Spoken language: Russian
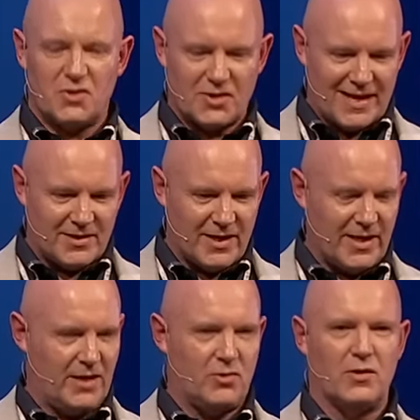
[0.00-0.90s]

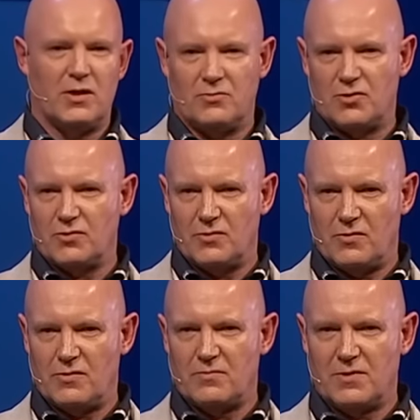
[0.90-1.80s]
воплощение собственной
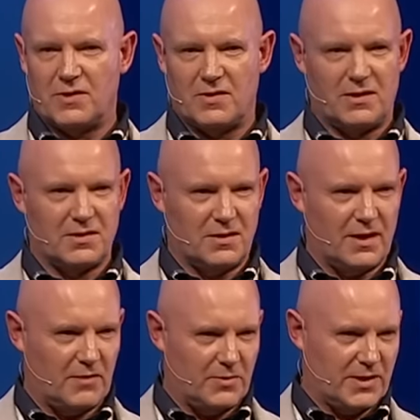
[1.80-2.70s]
истины, что я
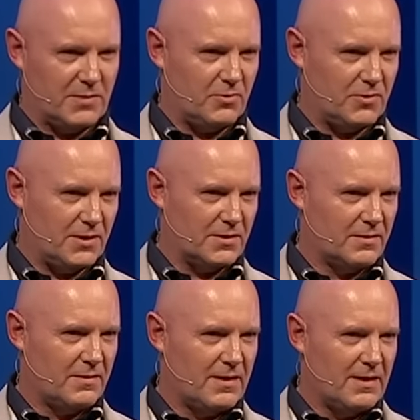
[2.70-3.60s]
нахожу интересным
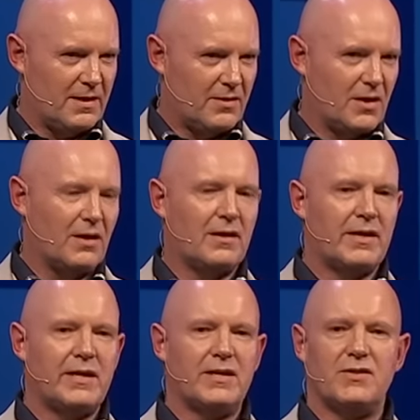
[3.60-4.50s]
пояснением.
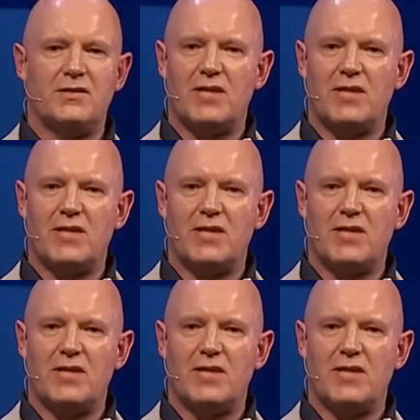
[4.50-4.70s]
Че –